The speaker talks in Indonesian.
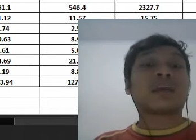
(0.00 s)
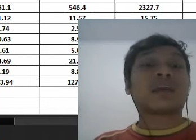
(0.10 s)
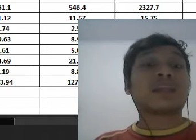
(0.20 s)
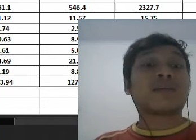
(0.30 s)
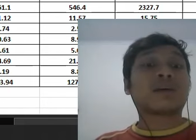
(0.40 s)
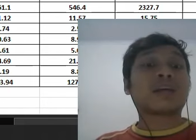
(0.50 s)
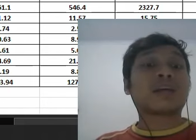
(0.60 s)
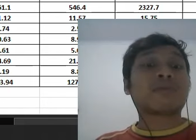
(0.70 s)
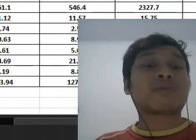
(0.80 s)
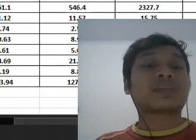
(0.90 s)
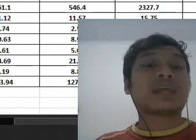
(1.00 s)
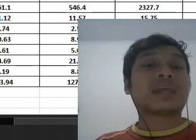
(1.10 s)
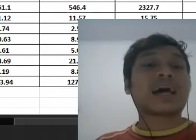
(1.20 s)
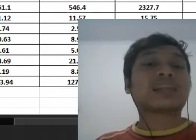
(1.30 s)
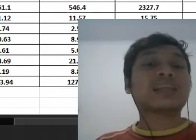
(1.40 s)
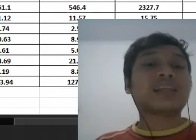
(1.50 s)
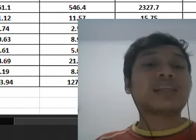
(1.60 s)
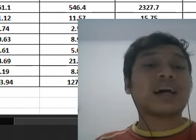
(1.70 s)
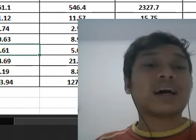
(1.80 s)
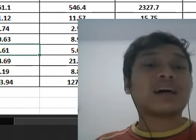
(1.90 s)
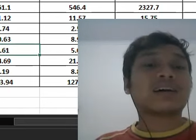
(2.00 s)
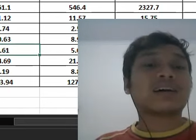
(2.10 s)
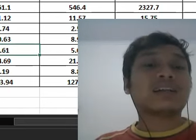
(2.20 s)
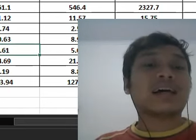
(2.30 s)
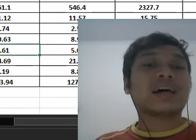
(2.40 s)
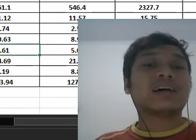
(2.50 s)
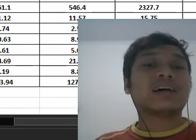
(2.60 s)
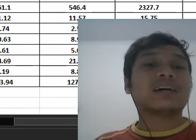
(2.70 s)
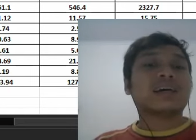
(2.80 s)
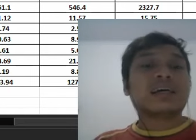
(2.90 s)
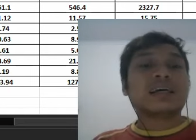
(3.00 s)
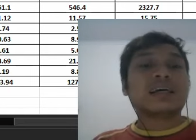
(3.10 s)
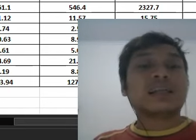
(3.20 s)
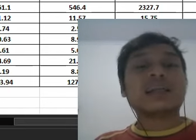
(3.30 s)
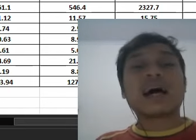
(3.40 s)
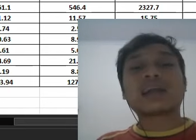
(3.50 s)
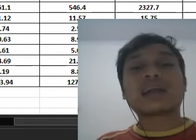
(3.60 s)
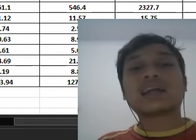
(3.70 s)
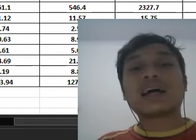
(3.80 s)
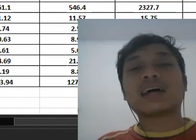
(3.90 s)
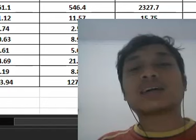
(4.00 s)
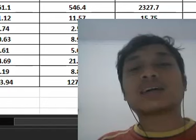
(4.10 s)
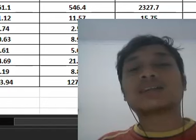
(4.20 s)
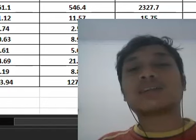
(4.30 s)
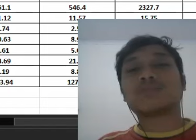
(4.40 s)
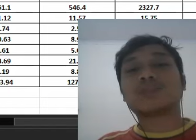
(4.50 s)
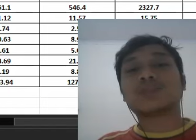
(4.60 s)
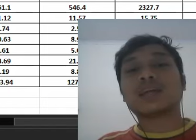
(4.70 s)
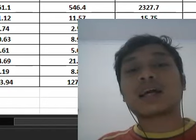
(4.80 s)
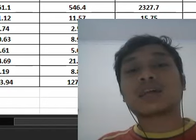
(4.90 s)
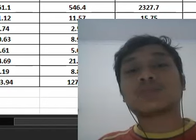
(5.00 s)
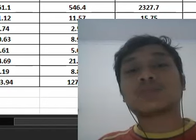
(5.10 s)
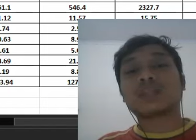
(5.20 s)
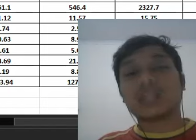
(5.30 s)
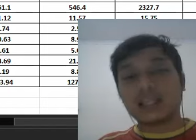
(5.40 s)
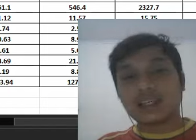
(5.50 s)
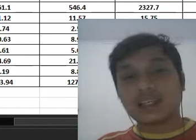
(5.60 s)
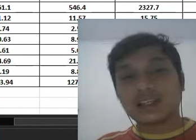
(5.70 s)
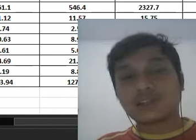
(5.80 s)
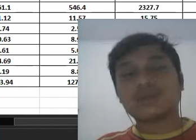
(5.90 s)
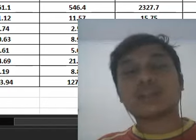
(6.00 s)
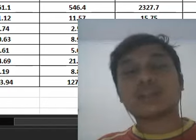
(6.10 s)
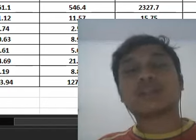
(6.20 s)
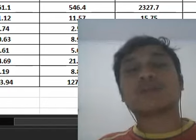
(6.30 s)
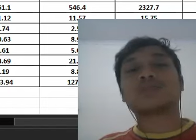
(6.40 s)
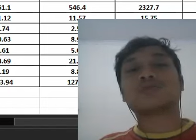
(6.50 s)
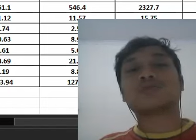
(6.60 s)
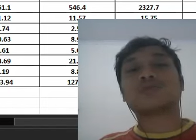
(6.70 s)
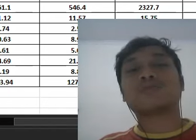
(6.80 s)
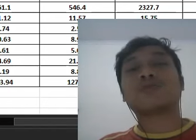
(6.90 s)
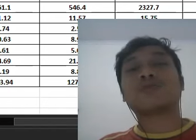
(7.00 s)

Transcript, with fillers: Yang ditawarkan 5%. Artinya ya di harga 1300 ini sudah termasuk